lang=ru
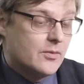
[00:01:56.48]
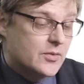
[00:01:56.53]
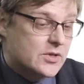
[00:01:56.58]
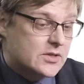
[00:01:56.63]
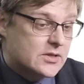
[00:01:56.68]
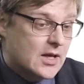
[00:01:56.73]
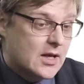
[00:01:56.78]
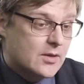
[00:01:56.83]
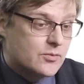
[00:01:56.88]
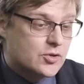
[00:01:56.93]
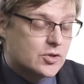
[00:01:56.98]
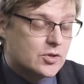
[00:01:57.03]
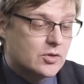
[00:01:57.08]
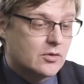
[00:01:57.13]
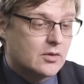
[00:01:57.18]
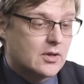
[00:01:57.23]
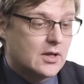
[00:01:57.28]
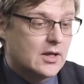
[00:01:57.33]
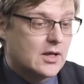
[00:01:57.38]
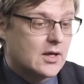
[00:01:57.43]
Мы знаем,
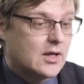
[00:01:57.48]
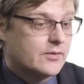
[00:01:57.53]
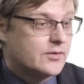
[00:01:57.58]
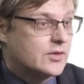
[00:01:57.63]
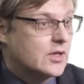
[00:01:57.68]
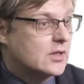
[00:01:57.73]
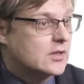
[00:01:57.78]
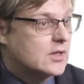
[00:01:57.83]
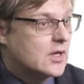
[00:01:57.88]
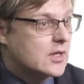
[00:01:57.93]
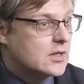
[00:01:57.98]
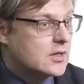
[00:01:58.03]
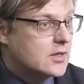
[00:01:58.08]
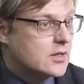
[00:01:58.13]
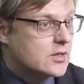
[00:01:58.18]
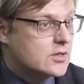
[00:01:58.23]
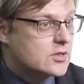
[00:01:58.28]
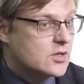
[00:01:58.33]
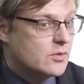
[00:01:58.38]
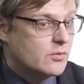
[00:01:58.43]
что для
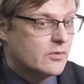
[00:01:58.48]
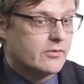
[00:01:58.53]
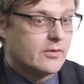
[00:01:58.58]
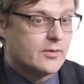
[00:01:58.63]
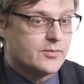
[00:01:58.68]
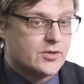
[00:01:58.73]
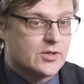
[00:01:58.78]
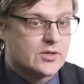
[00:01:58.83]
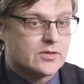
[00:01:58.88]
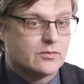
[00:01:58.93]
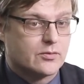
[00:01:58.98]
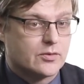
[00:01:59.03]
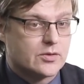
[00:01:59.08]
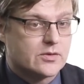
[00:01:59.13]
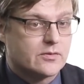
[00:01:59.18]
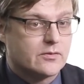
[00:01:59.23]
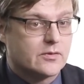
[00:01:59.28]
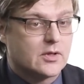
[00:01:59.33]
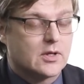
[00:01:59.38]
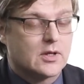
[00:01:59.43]
авторитарных режимов вообще
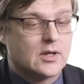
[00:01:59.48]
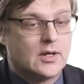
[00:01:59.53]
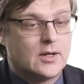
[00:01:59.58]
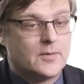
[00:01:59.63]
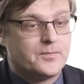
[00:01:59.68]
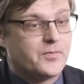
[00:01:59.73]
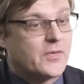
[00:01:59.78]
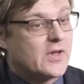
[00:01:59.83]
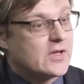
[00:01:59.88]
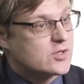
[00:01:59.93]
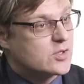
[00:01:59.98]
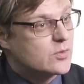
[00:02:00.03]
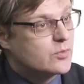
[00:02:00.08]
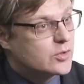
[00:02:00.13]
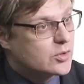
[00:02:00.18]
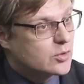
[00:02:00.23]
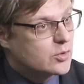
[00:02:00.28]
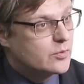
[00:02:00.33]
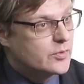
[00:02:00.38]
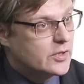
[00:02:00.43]
свойственно,
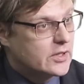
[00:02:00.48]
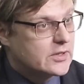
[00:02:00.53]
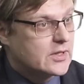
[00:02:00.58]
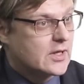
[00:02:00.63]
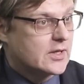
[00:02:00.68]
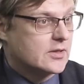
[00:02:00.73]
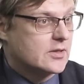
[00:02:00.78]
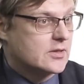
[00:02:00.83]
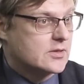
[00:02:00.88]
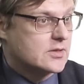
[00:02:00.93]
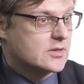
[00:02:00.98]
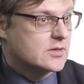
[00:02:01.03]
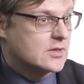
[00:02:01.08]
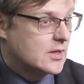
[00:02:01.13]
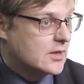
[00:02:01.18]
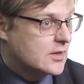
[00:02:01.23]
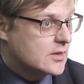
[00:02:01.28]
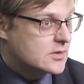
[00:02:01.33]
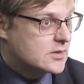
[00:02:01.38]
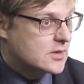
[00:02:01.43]
особенно гуманитарные и
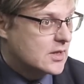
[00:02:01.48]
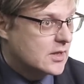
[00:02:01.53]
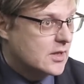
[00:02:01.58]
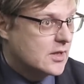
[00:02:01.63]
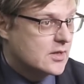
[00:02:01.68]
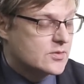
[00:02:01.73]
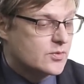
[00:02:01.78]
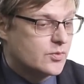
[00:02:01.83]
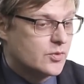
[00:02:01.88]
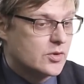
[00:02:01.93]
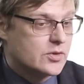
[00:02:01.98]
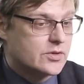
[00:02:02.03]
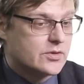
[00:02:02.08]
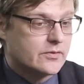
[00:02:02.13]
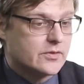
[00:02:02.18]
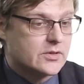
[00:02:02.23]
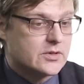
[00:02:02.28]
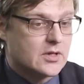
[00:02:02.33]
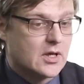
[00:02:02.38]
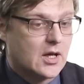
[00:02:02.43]
социальные знания,
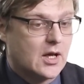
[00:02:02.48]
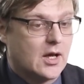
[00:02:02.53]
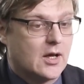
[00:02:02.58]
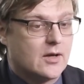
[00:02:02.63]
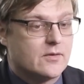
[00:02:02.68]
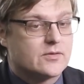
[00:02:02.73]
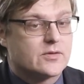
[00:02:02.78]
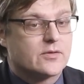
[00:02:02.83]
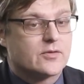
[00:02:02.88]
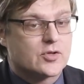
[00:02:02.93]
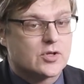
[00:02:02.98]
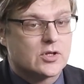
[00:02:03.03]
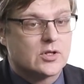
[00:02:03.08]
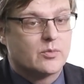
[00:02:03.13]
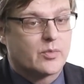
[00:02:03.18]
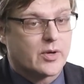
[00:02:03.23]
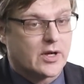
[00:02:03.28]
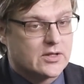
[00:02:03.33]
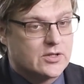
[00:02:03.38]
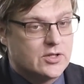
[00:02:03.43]
использовать в
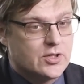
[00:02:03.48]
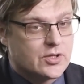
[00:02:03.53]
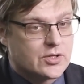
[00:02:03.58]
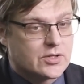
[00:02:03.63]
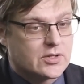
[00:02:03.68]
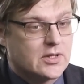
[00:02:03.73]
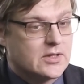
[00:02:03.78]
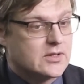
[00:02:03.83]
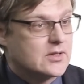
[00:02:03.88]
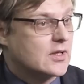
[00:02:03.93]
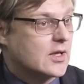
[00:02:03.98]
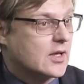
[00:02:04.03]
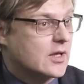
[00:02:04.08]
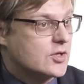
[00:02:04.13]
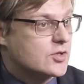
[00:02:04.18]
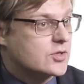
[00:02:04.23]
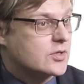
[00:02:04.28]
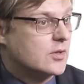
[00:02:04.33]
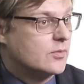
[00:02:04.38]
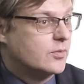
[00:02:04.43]
совершенно практической
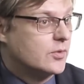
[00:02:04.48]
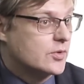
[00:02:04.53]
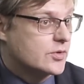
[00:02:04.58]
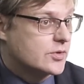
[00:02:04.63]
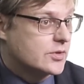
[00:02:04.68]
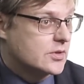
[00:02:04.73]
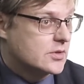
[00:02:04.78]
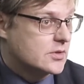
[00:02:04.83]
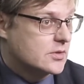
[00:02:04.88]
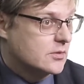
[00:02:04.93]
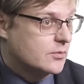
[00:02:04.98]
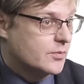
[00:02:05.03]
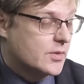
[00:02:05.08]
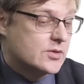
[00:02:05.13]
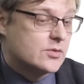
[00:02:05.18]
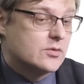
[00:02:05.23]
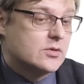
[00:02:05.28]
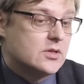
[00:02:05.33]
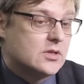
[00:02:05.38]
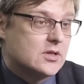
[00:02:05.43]
идеологической плоскости.
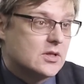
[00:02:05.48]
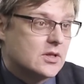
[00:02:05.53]
По сути